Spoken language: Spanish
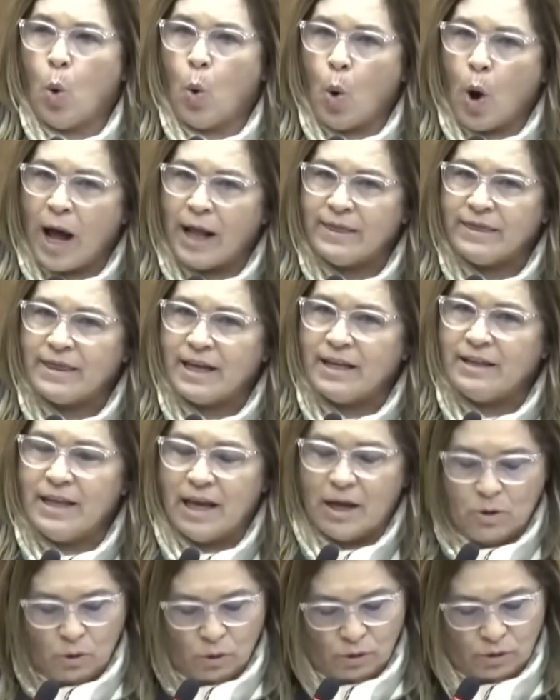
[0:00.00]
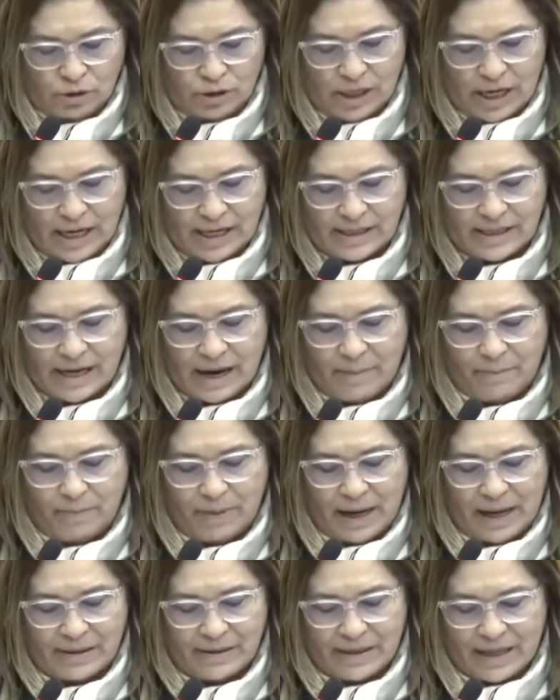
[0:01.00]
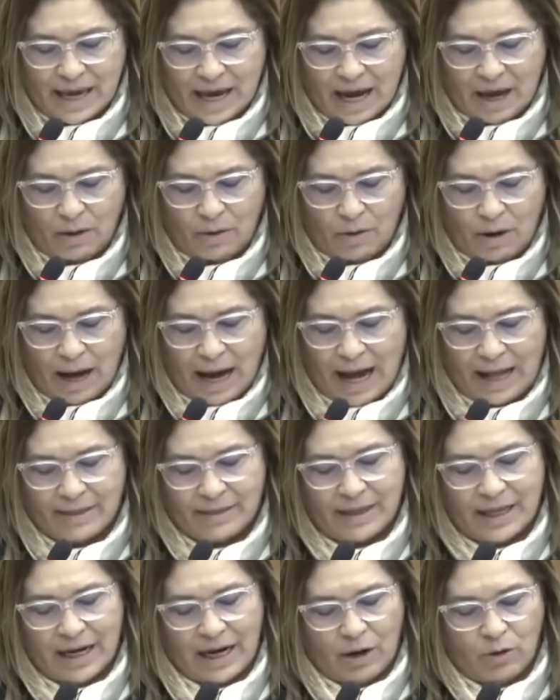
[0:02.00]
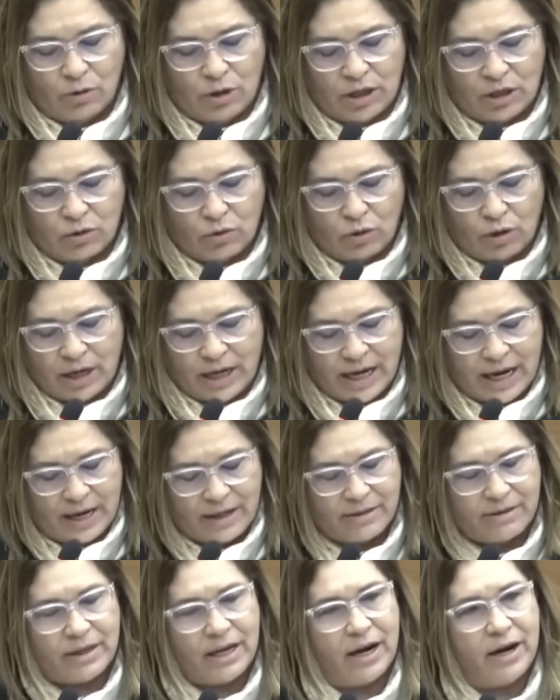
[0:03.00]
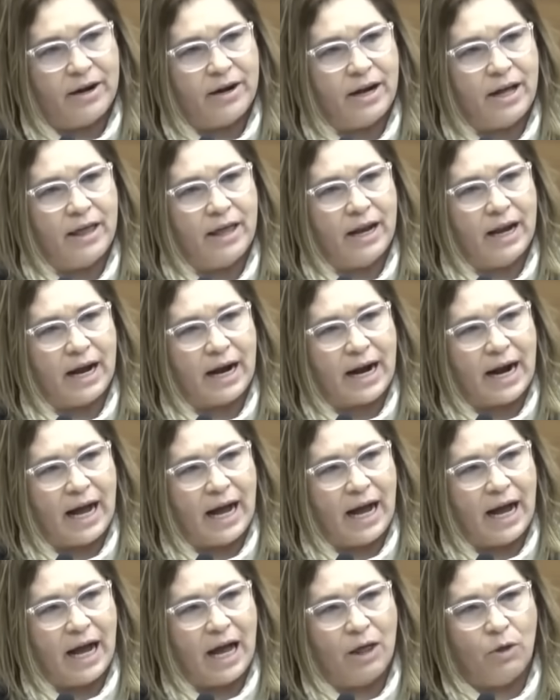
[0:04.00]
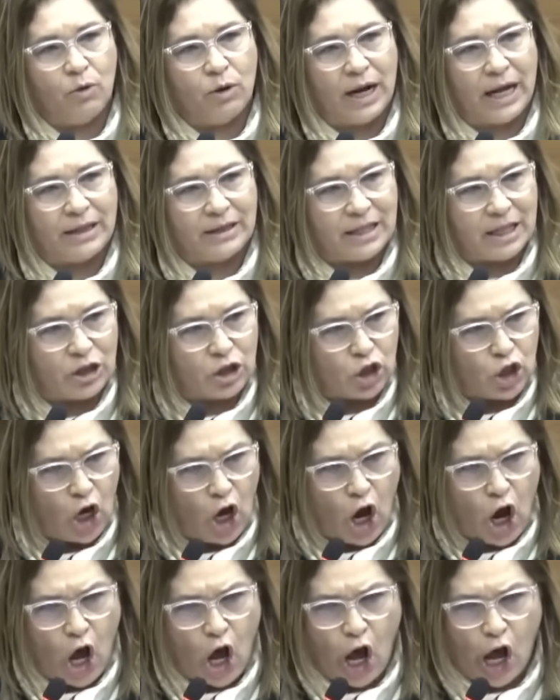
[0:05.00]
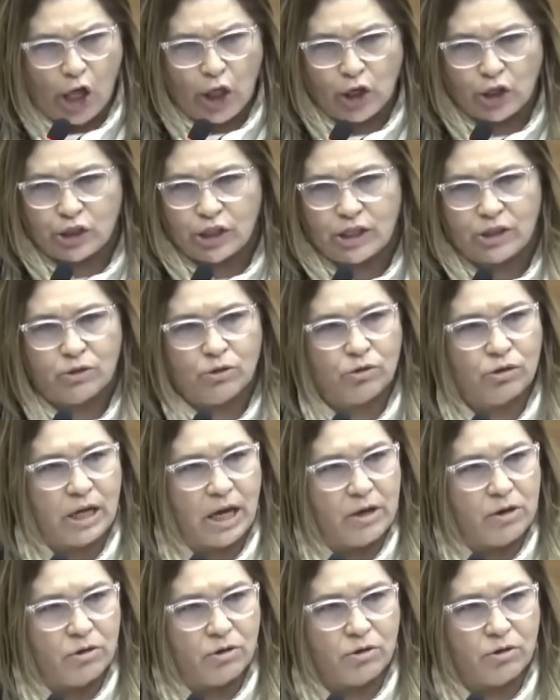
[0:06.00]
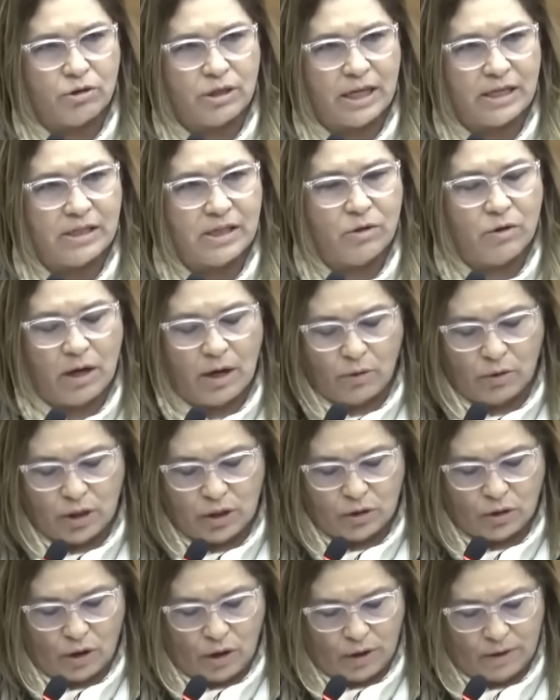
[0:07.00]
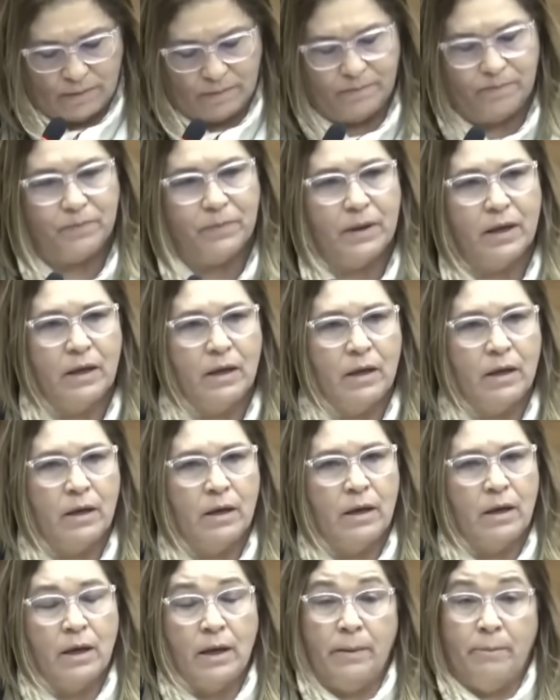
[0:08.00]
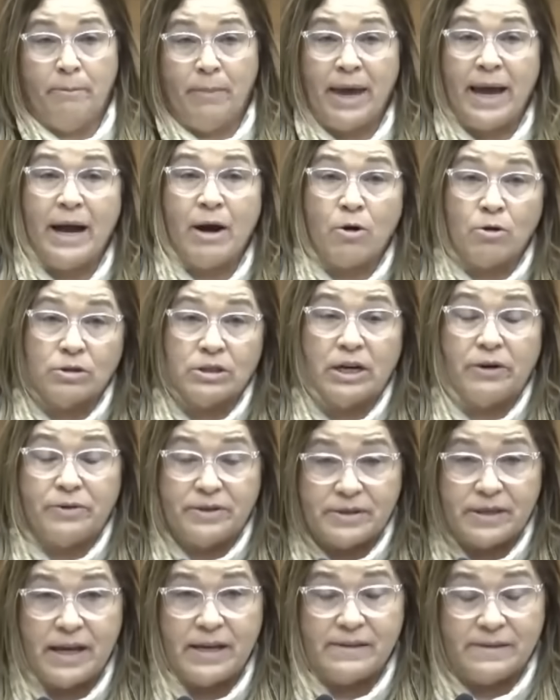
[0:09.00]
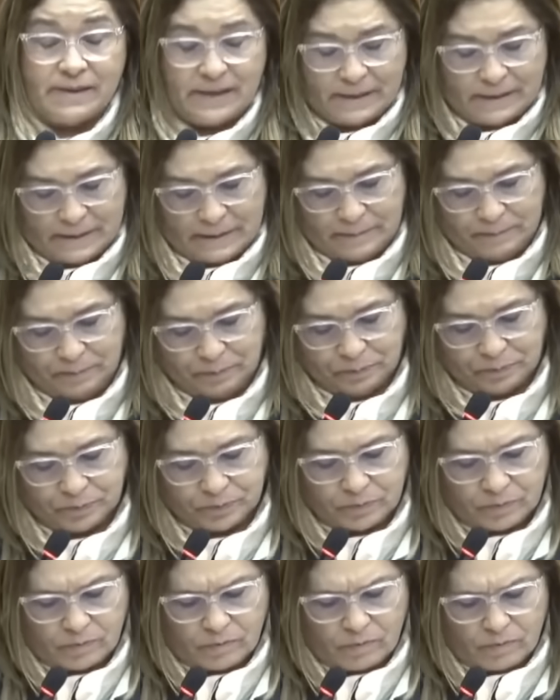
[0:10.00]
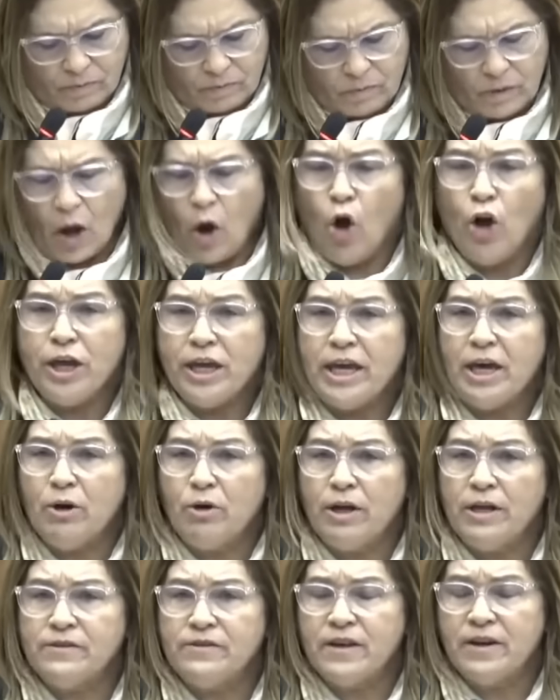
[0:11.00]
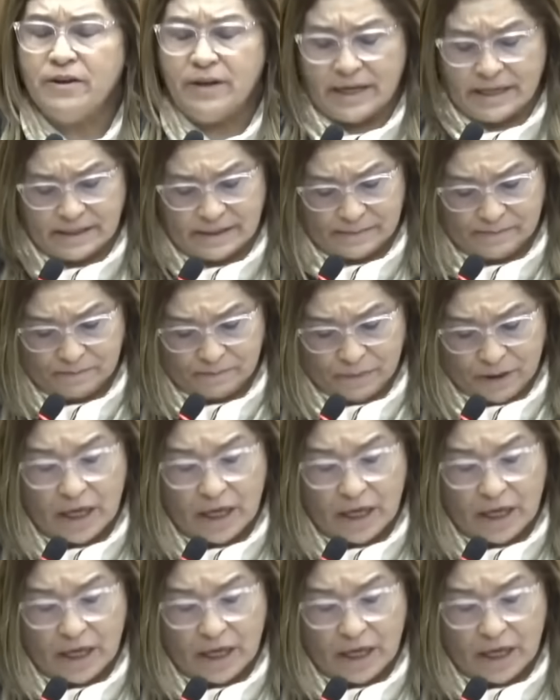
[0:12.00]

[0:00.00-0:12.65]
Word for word: ¿Cuántas denuncias se han planteado ante la auditoría interna de la caja durante todos estos años que usted ha sido el auditor? Vean, costarricenses, hoy quiero decirles